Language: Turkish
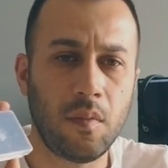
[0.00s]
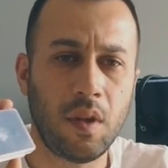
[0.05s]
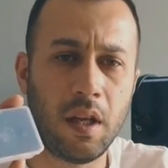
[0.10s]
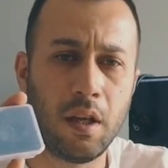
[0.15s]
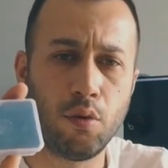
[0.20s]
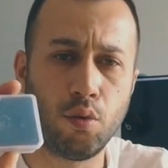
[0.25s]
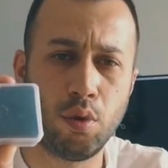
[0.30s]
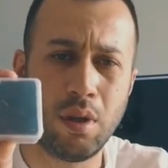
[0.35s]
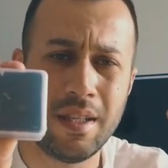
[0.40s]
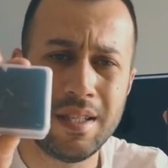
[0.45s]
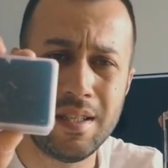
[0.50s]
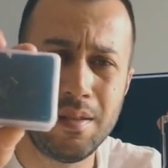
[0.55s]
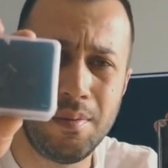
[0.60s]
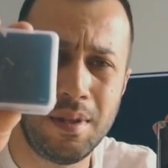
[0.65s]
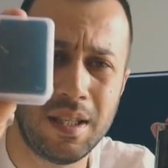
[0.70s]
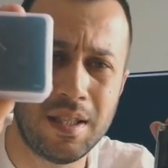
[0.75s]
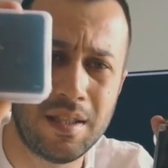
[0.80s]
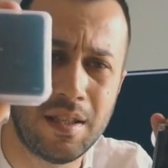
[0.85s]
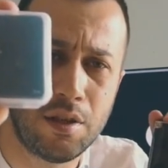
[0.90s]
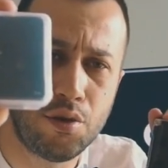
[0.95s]
E, Ulanze
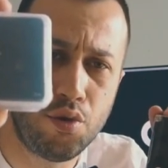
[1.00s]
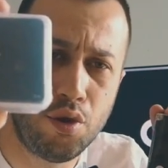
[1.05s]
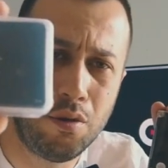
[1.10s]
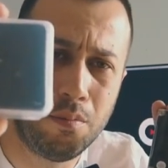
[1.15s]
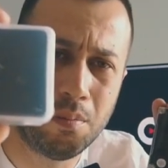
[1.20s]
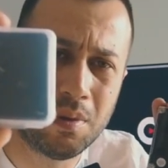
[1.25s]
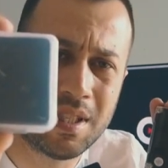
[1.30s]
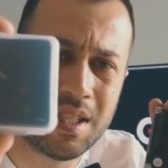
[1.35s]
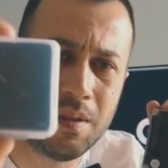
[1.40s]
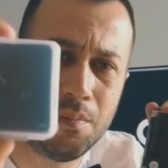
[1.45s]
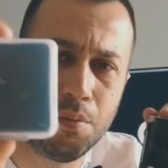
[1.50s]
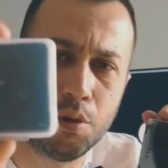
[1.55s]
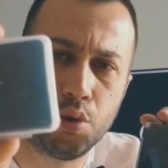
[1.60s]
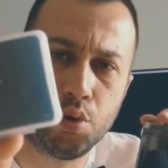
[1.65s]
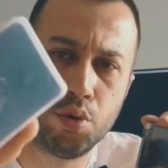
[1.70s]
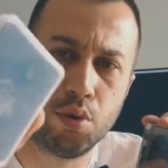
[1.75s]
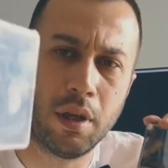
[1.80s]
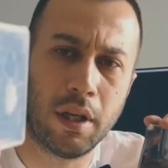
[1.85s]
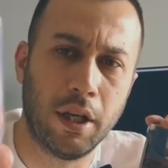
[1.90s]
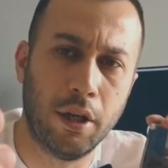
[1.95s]
biraz daha şöyle basit bir
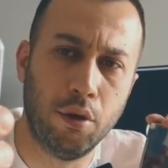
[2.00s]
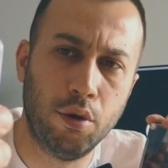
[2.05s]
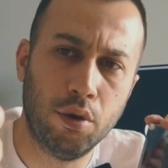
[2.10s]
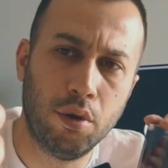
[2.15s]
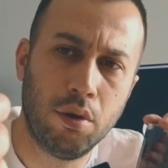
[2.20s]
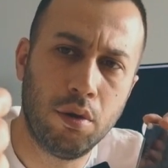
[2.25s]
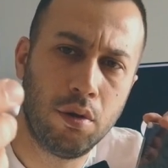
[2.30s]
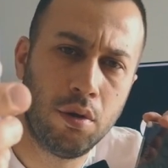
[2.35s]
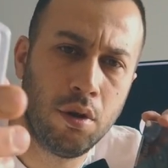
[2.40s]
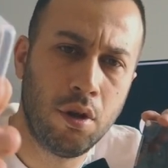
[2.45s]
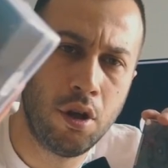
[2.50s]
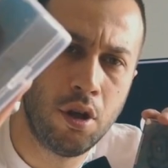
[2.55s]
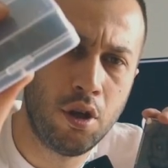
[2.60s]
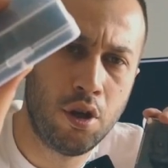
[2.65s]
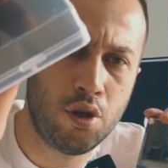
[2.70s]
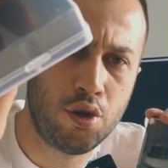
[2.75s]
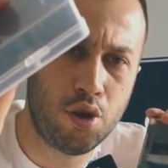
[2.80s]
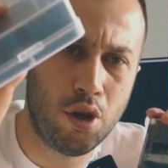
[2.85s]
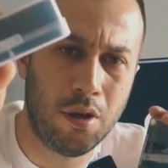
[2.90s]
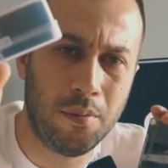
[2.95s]
kutuda geliyor.
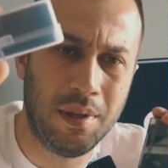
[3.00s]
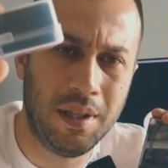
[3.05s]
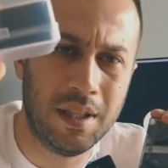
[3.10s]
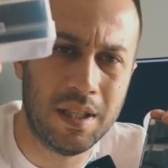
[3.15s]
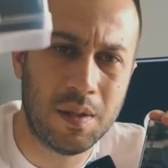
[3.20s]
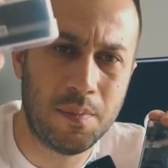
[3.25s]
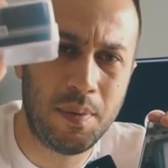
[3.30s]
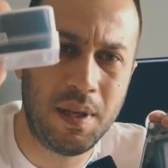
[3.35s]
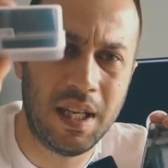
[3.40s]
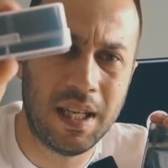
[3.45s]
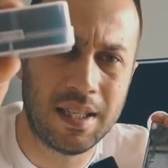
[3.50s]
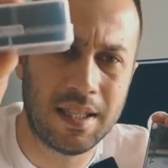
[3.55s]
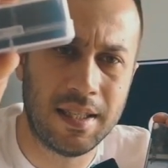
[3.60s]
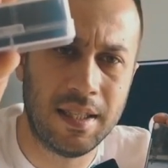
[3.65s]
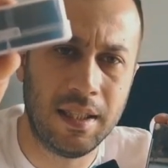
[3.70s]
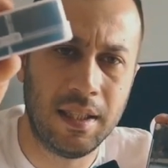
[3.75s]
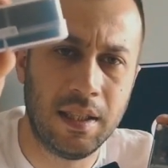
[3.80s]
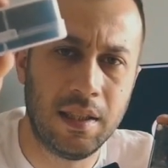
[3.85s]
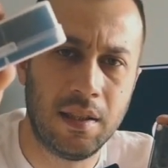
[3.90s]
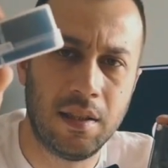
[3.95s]
Şöyle bildiğiniz
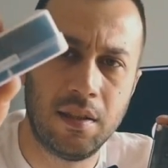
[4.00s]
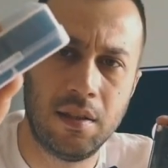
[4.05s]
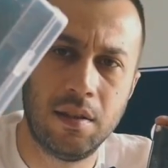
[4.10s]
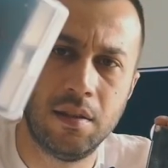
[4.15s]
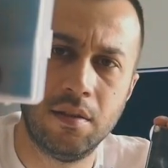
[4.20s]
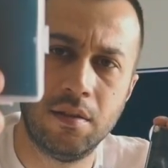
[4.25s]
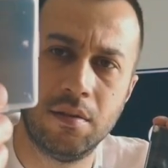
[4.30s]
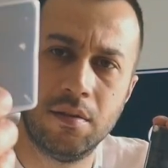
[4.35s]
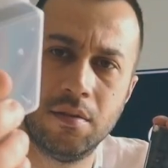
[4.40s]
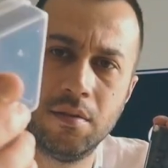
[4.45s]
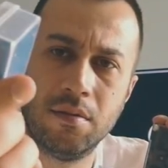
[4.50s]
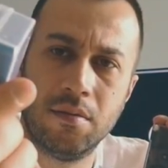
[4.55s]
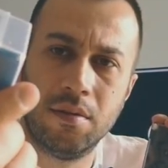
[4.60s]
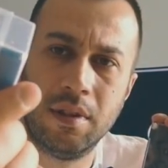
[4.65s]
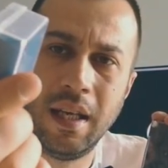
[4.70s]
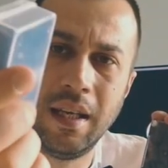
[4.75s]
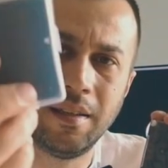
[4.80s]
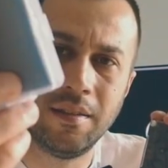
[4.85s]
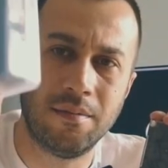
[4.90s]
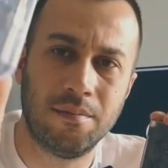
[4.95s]
plastik e,
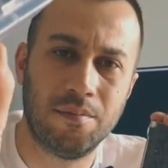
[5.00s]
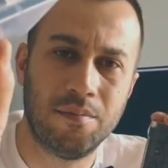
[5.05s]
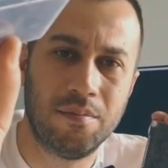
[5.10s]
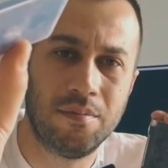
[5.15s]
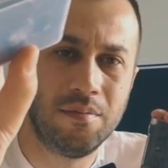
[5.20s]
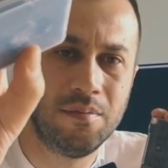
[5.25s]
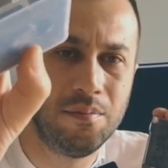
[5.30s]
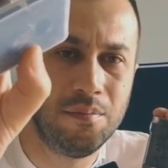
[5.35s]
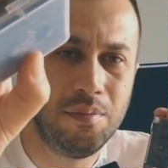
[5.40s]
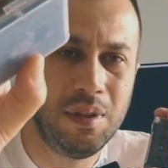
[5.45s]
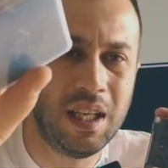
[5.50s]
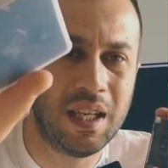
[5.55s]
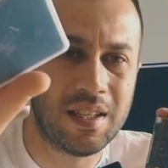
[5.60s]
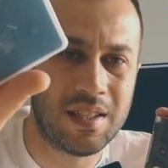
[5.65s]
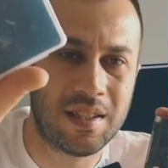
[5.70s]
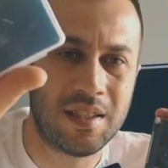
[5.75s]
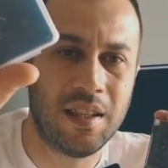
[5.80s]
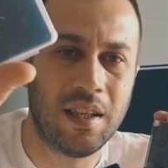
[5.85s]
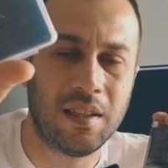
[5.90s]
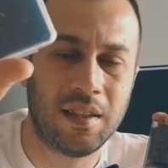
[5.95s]
yani
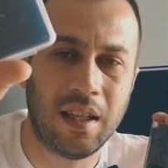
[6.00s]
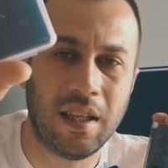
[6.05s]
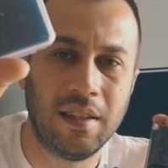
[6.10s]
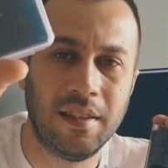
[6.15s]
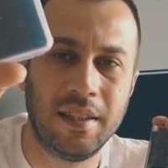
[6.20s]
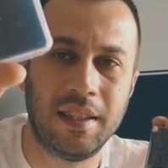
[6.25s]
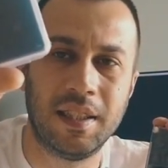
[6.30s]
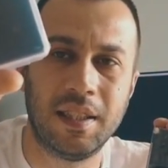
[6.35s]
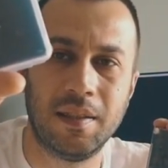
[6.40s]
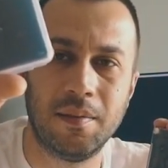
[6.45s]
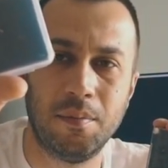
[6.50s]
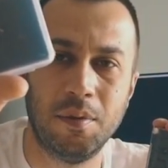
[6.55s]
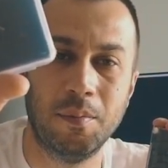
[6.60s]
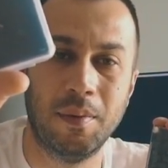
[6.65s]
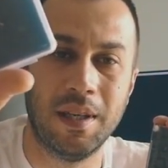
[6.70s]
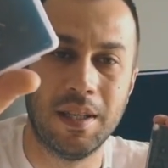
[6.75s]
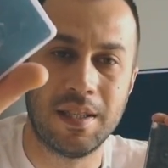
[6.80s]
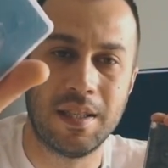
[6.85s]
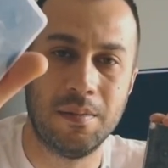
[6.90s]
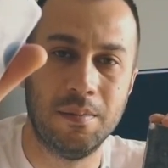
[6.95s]
birazcık daha dandik bir
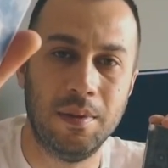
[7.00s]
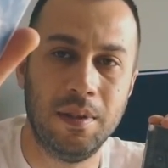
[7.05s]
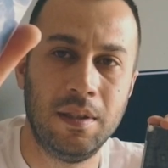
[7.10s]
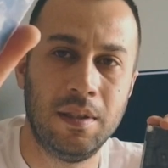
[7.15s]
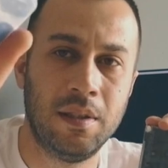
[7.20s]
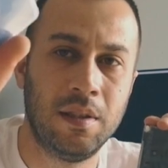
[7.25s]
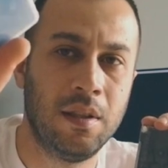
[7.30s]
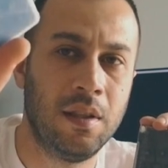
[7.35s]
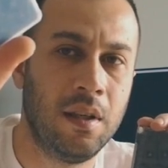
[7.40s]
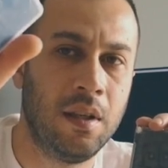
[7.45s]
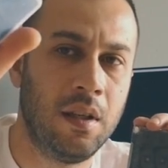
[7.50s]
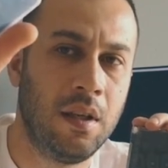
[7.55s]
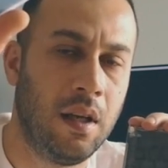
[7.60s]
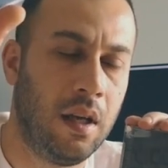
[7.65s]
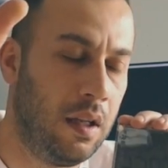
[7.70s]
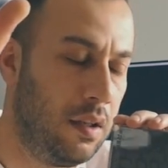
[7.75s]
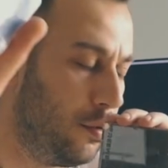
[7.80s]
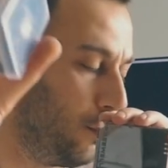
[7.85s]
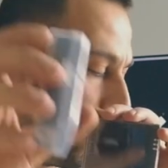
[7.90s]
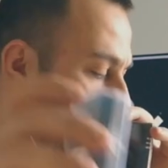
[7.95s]
malzeme.
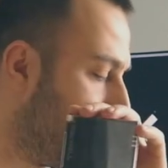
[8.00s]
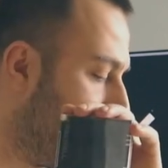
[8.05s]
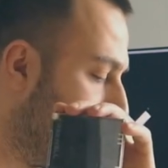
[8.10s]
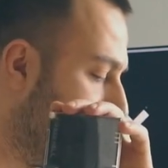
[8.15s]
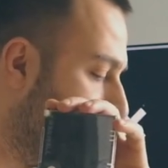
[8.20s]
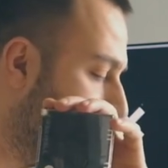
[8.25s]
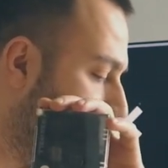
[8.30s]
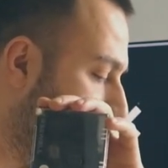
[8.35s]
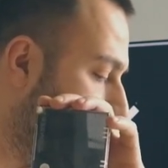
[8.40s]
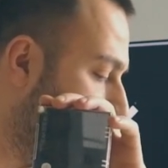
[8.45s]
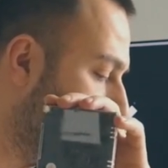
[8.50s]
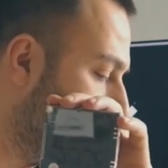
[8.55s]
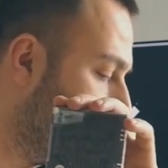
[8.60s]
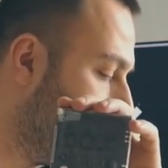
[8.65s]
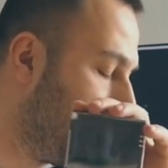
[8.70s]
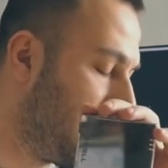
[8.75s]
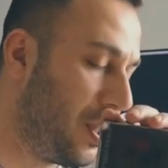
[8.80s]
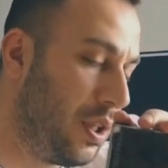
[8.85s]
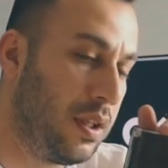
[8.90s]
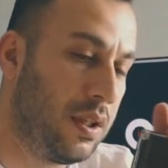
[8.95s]
Hani onu söyleyebilirim
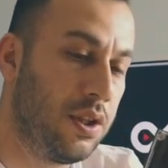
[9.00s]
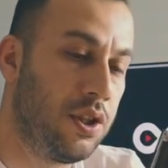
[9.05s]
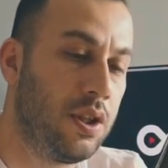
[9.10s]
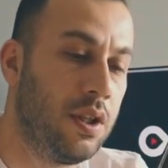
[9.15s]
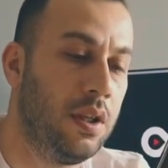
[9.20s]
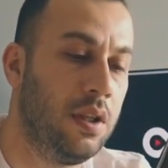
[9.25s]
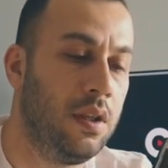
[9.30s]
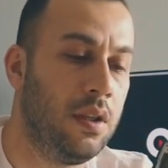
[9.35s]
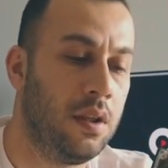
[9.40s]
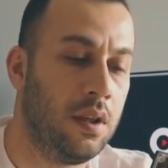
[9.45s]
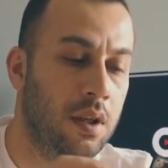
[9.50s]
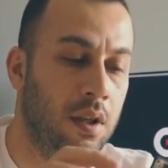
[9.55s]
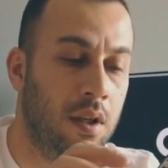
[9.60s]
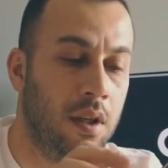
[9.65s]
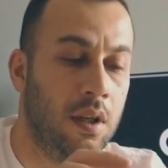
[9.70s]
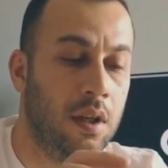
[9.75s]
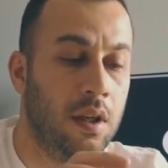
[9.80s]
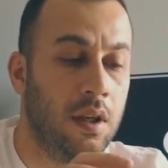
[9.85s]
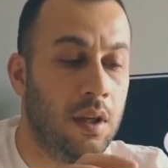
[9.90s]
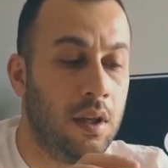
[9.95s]
başlangıçta.
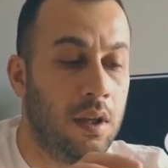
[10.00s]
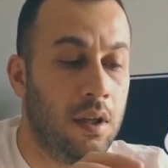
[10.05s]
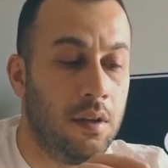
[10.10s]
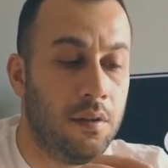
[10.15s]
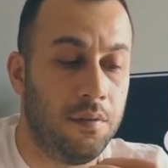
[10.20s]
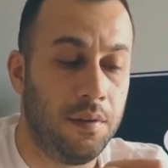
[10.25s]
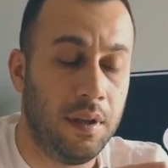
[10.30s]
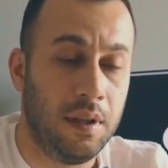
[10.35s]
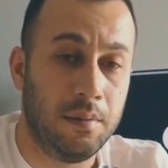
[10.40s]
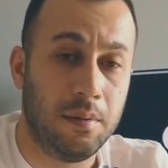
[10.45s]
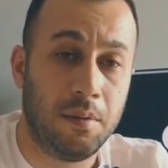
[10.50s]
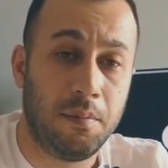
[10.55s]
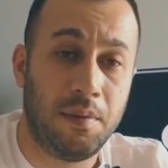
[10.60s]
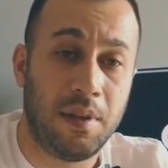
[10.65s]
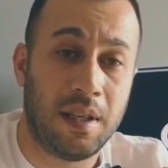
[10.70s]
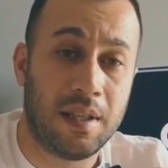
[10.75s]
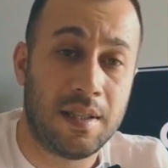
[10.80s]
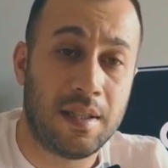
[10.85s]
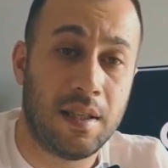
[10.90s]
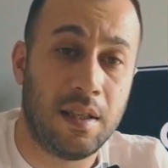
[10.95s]
Fable
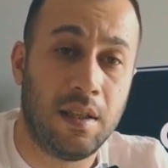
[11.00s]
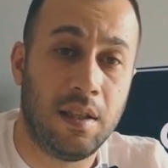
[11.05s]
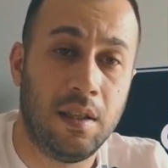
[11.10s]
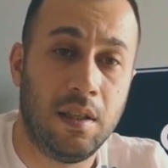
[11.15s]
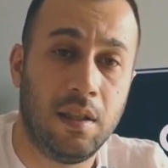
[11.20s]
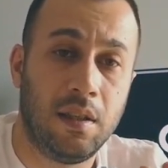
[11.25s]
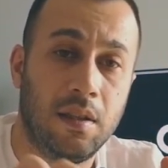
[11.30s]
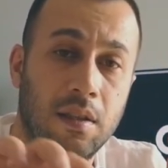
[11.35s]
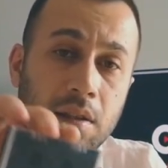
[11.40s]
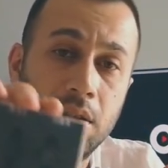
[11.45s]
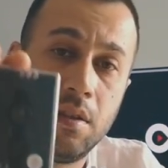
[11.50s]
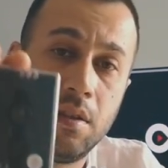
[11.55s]
biraz daha